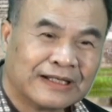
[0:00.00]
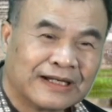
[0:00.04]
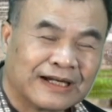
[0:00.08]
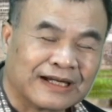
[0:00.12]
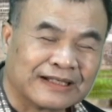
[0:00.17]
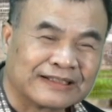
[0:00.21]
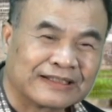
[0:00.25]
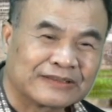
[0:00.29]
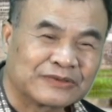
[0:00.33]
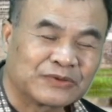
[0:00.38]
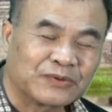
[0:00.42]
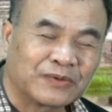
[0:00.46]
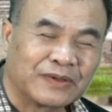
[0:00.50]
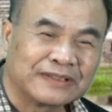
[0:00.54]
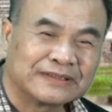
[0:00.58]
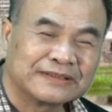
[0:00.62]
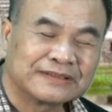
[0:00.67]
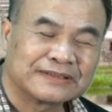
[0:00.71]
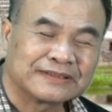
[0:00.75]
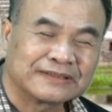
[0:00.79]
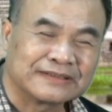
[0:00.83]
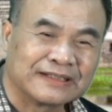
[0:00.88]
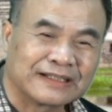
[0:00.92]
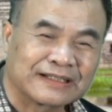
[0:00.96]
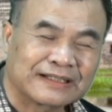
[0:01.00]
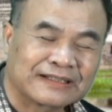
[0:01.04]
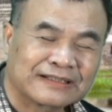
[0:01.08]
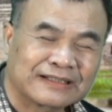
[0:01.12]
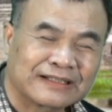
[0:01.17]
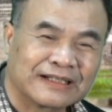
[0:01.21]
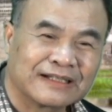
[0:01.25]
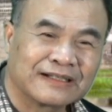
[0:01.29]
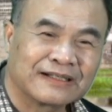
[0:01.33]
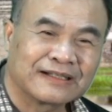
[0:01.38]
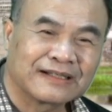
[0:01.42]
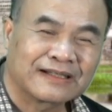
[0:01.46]
啊，他说王安石呢，
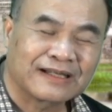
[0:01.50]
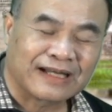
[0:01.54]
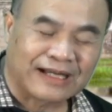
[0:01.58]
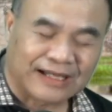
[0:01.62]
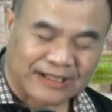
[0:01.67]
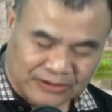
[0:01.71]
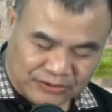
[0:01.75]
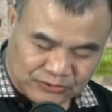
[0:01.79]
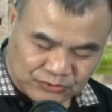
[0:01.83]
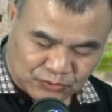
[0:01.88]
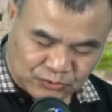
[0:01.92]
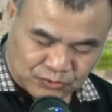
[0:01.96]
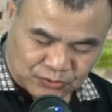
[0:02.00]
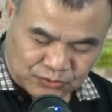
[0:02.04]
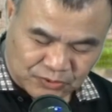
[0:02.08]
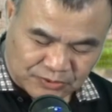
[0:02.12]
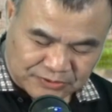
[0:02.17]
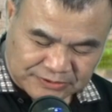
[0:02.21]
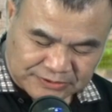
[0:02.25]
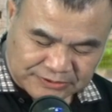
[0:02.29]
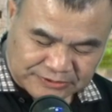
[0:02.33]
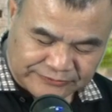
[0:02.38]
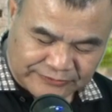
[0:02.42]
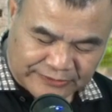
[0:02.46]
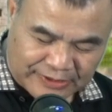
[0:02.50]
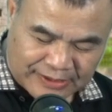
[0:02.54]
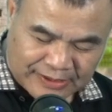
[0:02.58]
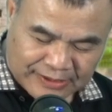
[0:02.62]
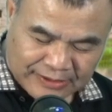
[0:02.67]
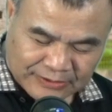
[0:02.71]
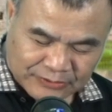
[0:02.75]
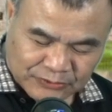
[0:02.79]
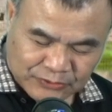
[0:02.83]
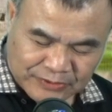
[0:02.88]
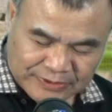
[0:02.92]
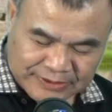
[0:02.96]
更改祖宗之法，
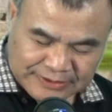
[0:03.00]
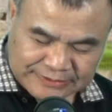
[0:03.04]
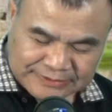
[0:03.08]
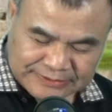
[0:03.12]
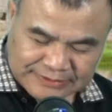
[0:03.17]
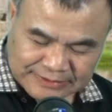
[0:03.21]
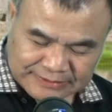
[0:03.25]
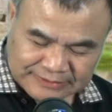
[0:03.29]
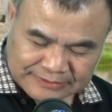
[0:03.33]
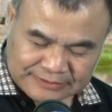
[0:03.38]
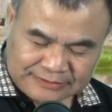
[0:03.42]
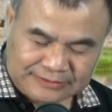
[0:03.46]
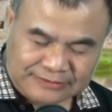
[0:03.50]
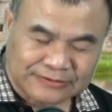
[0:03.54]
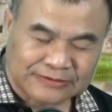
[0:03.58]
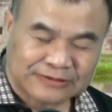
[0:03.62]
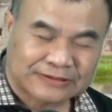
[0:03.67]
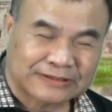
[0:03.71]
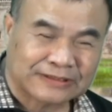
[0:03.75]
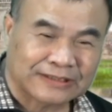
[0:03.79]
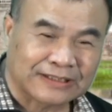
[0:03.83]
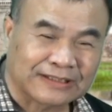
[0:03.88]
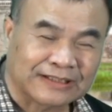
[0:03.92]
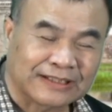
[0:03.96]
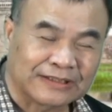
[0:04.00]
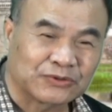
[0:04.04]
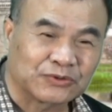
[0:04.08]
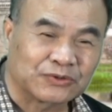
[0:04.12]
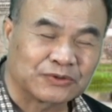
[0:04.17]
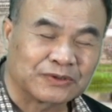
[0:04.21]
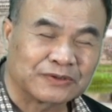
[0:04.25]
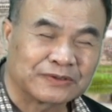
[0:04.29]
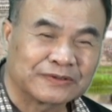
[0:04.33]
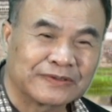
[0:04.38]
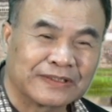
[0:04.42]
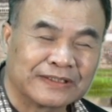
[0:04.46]
推行更改
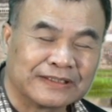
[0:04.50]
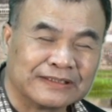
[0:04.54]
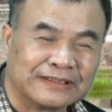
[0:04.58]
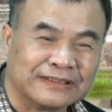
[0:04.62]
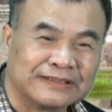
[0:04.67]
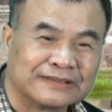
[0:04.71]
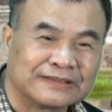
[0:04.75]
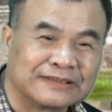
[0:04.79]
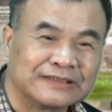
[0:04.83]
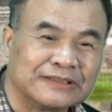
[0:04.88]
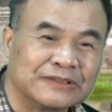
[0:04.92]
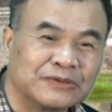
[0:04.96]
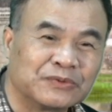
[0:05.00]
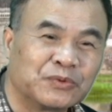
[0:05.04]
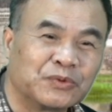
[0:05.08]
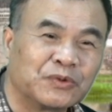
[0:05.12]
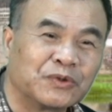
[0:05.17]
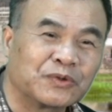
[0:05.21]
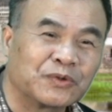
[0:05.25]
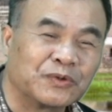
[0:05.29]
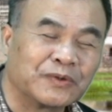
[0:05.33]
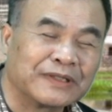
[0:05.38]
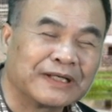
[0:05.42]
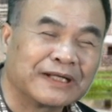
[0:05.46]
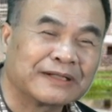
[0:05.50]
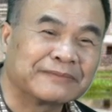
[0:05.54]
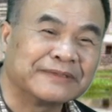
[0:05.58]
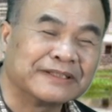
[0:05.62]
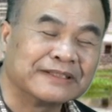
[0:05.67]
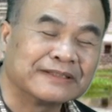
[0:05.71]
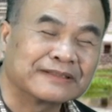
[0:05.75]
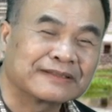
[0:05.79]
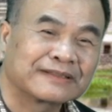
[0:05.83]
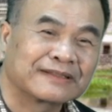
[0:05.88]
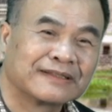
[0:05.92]
祖宗制，以至于祸国殃民。